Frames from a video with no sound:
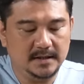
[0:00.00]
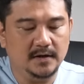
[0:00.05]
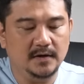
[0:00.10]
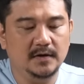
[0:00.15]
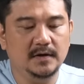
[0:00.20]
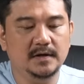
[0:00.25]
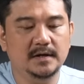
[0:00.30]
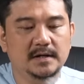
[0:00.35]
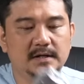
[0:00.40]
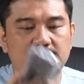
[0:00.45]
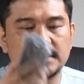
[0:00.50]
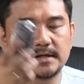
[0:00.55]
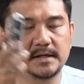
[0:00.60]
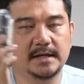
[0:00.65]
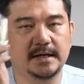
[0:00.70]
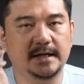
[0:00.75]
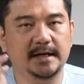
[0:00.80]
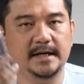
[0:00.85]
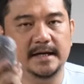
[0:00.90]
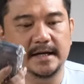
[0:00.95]

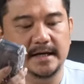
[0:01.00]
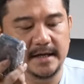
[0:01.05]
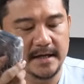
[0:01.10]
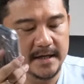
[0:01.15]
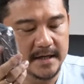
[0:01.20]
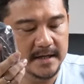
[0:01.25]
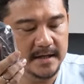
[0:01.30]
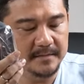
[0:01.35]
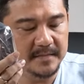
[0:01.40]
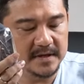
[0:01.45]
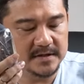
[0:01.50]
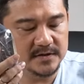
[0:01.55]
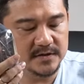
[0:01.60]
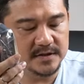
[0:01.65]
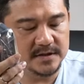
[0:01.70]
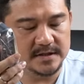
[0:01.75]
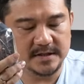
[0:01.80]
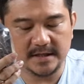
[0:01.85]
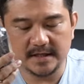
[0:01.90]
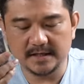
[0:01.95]
Oke, ini
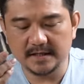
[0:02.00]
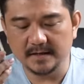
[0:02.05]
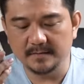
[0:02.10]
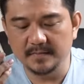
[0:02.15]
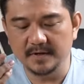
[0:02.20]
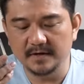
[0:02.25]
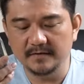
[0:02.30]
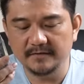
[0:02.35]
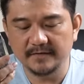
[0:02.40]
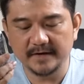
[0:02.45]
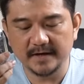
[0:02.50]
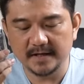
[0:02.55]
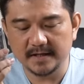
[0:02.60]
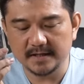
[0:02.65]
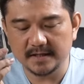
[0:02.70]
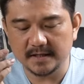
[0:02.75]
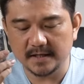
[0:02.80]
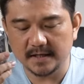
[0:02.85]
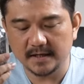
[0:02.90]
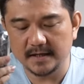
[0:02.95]
maksudnya double
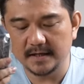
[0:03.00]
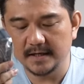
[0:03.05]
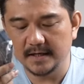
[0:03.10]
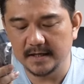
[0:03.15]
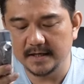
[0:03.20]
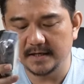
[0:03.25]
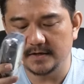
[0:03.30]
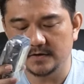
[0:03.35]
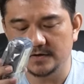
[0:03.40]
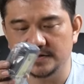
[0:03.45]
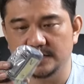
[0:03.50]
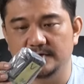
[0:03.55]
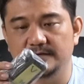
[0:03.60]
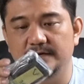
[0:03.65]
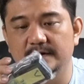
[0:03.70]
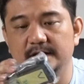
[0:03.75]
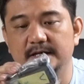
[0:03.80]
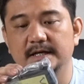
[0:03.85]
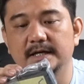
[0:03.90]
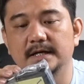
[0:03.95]
filter dari
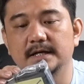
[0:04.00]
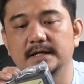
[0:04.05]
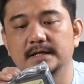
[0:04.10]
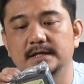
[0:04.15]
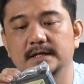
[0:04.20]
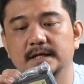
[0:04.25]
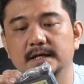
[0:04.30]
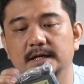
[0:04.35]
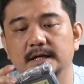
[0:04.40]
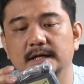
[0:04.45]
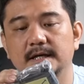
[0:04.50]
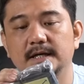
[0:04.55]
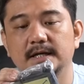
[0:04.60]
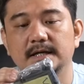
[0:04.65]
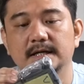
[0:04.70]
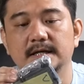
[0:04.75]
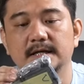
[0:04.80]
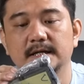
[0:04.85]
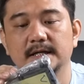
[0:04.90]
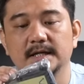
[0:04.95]
crossovernya
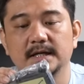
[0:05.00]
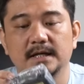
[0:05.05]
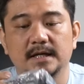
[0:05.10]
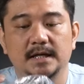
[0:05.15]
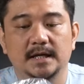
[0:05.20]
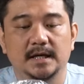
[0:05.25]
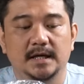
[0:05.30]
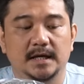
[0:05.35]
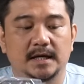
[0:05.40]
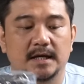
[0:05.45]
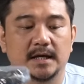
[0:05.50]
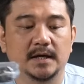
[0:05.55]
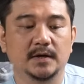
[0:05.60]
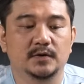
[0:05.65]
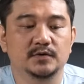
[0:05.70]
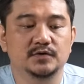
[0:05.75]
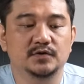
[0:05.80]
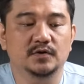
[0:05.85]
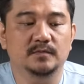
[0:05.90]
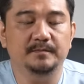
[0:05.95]
adalah
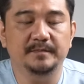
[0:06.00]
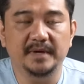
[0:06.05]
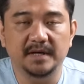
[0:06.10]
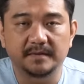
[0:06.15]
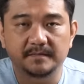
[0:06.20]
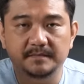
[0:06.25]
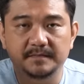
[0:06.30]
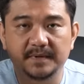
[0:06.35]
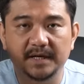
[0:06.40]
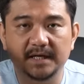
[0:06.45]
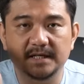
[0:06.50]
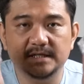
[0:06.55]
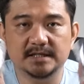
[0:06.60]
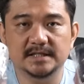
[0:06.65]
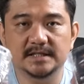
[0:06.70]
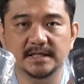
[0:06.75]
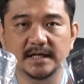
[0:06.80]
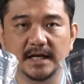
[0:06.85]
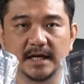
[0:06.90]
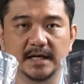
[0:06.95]
untuk mid
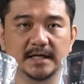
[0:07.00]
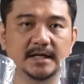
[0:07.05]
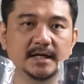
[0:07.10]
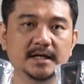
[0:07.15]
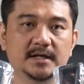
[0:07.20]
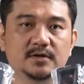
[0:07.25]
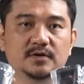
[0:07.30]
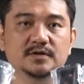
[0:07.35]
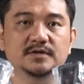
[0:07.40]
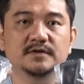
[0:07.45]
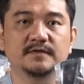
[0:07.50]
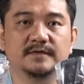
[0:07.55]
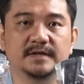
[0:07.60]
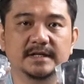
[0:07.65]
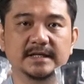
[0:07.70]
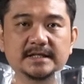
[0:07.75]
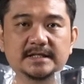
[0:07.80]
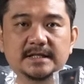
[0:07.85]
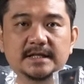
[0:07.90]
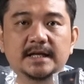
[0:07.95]
bass ada
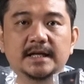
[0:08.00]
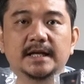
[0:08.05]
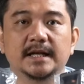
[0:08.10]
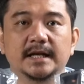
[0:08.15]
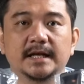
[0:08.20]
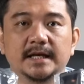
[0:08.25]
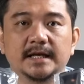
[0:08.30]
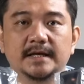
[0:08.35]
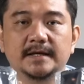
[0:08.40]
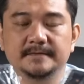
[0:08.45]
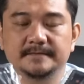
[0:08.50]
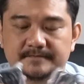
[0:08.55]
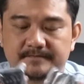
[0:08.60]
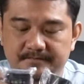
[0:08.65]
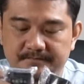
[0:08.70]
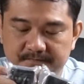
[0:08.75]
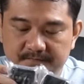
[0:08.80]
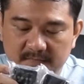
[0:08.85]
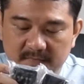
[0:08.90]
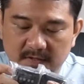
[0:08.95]
crossovernya sendiri,
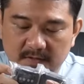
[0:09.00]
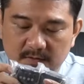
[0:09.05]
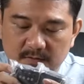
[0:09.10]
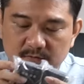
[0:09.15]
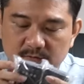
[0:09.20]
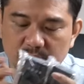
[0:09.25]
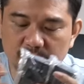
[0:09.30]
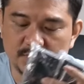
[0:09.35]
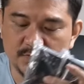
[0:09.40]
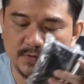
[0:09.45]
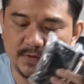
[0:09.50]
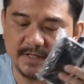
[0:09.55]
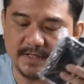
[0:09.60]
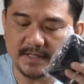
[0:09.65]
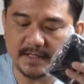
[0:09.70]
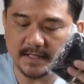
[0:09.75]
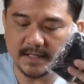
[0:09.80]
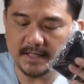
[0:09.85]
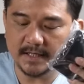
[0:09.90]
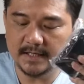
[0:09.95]
untuk
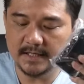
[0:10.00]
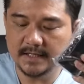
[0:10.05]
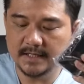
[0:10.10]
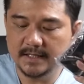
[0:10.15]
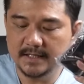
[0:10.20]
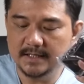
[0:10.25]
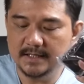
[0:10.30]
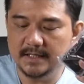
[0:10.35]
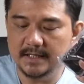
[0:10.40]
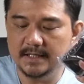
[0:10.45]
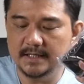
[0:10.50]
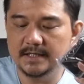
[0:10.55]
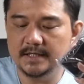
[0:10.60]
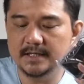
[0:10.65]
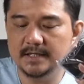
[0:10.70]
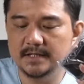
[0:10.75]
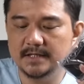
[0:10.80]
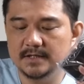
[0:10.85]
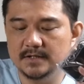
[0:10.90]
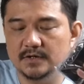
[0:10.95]
Twitter
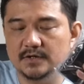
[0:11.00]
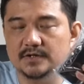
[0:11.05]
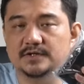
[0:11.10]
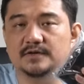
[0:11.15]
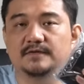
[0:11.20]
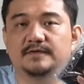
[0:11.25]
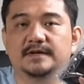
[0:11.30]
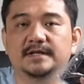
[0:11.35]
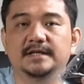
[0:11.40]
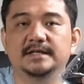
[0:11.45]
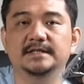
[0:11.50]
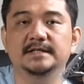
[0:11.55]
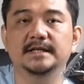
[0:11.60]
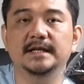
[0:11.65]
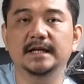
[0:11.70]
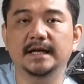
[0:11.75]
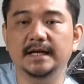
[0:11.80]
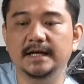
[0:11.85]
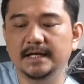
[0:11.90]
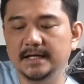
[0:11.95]
ada crossovernya
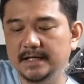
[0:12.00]
sendiri